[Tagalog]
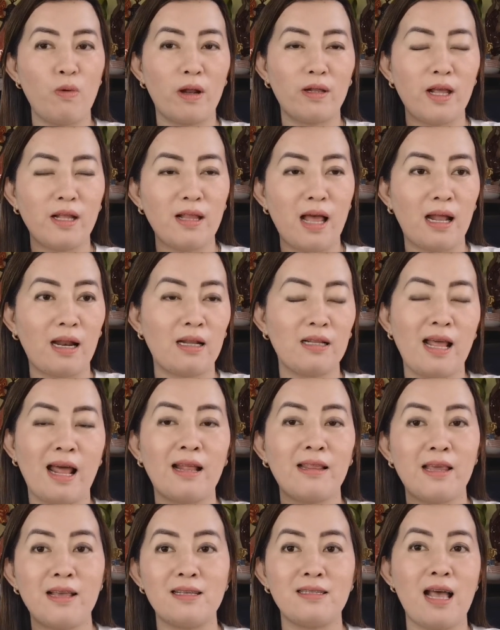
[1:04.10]
swerte dar
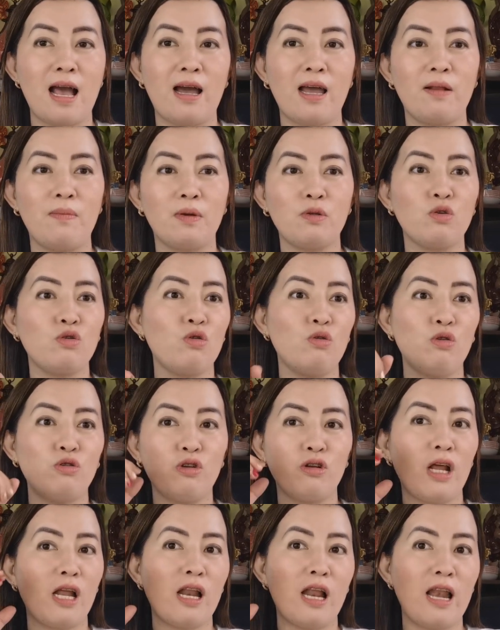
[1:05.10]
darating sa akin.
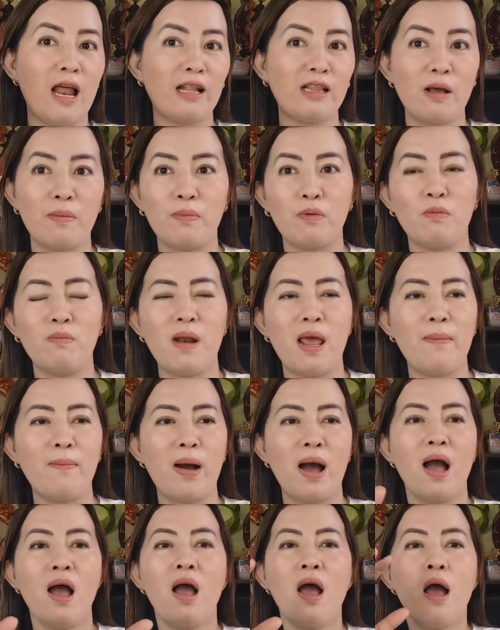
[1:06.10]
Masusolusyonan ang lahat ng
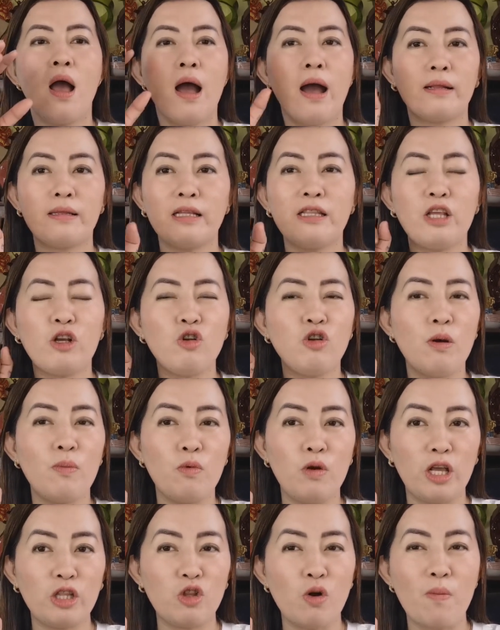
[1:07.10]
problema at hindi ko na
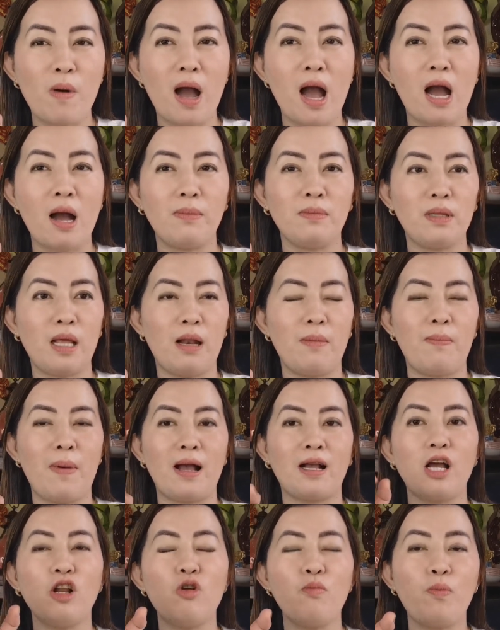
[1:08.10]
muli ito makakamtan
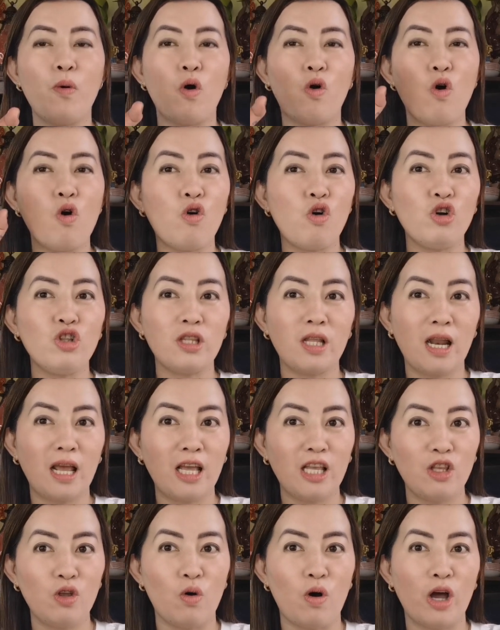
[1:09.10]
pa. Ganun po,
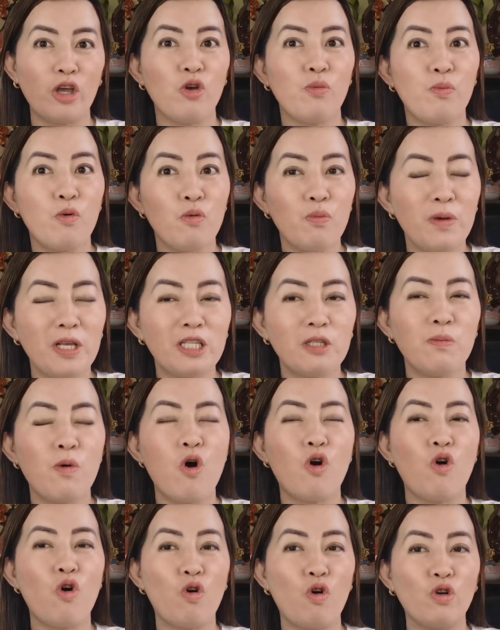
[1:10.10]
kukontrahin nyo. Kayo po
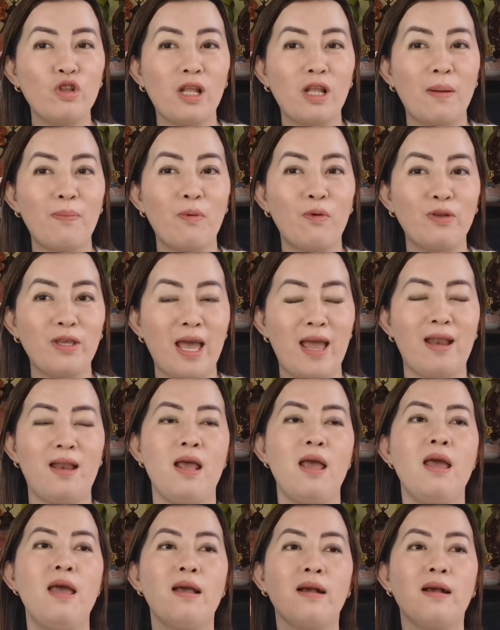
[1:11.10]
mismo kukontra po niyan.